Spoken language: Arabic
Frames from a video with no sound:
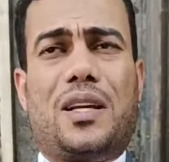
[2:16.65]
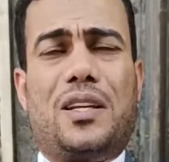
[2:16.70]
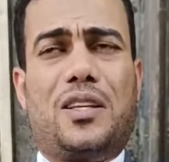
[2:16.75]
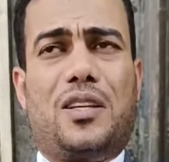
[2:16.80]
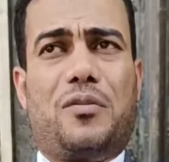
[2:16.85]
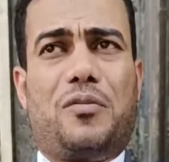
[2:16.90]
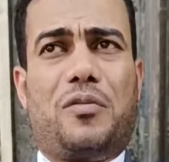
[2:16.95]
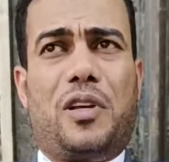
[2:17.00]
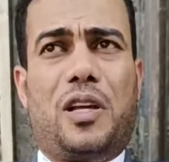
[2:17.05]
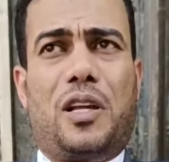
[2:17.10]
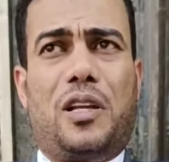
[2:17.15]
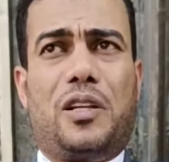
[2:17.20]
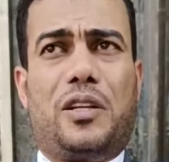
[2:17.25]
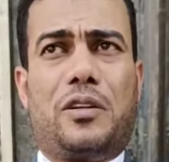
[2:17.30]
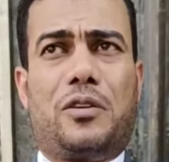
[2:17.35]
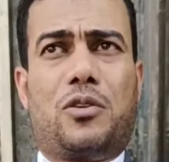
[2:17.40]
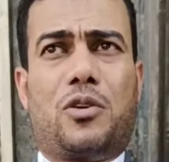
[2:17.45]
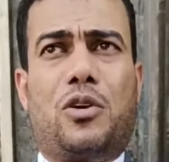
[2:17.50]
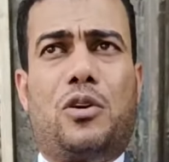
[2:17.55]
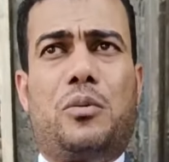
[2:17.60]
أي فعل
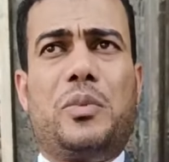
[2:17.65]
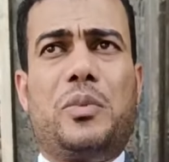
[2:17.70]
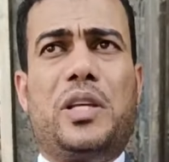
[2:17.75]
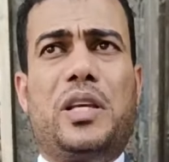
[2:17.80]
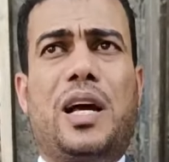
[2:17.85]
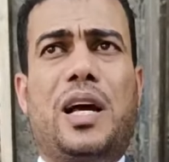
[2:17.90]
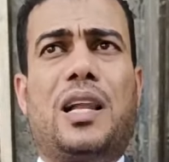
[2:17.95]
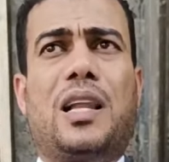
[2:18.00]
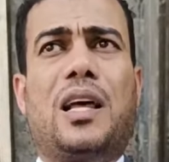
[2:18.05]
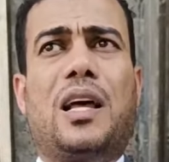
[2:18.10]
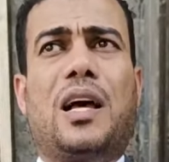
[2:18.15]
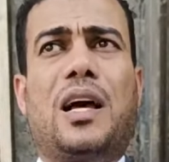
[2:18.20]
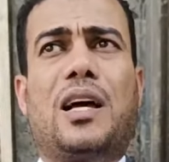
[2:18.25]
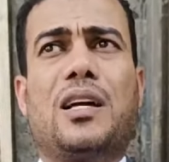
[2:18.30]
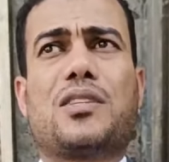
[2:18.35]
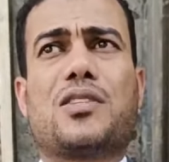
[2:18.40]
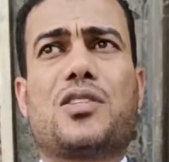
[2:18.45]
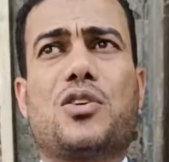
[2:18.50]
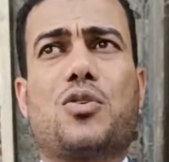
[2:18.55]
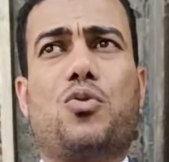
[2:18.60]
إجرامي على
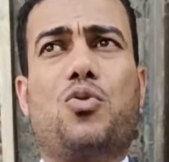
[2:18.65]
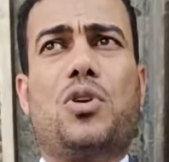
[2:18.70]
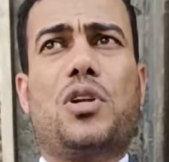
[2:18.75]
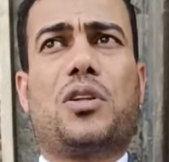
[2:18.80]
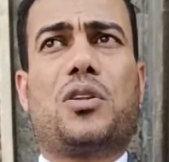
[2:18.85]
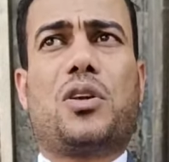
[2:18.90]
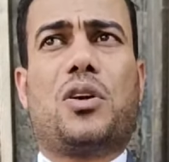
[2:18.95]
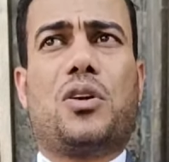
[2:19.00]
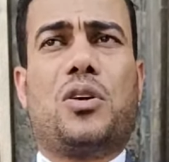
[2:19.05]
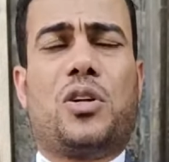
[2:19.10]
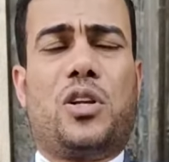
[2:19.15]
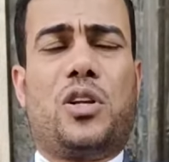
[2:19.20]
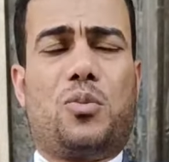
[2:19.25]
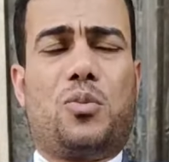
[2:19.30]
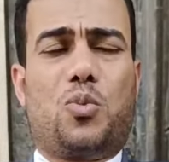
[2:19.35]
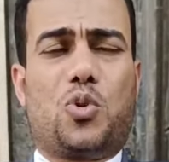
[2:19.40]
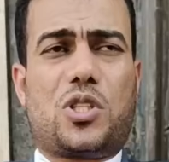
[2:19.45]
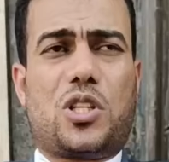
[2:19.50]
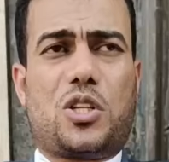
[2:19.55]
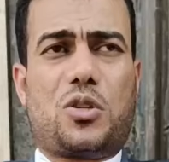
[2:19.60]
عكس كل تقارير
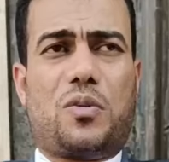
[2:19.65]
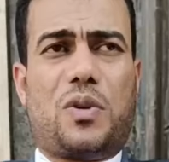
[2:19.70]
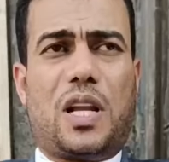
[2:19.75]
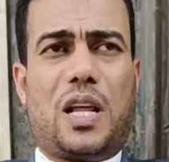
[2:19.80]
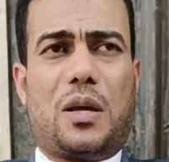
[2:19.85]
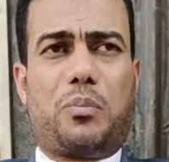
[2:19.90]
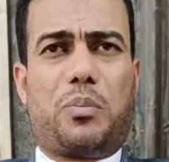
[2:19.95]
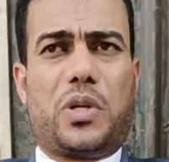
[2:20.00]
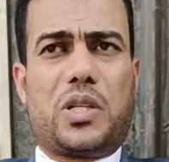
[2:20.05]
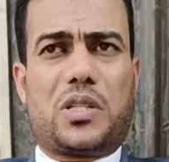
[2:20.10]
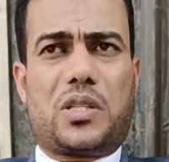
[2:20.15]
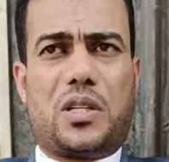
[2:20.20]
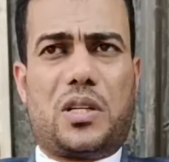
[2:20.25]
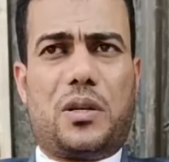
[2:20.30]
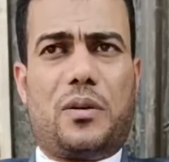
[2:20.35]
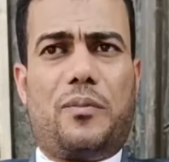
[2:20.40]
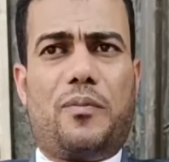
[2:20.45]
مستشفى العباسية